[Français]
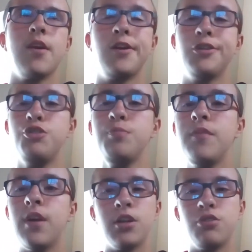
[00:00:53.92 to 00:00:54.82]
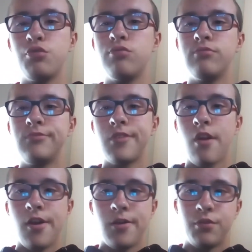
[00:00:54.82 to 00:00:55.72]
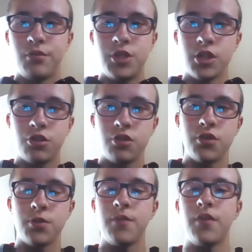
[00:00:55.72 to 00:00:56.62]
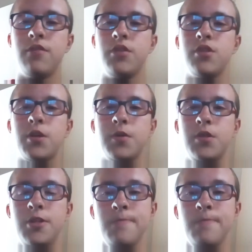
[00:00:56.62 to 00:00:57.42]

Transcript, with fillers: Alors, pour voilà, c'est tout. Pour vous dire que je vais sûrement faire une vidéo cet après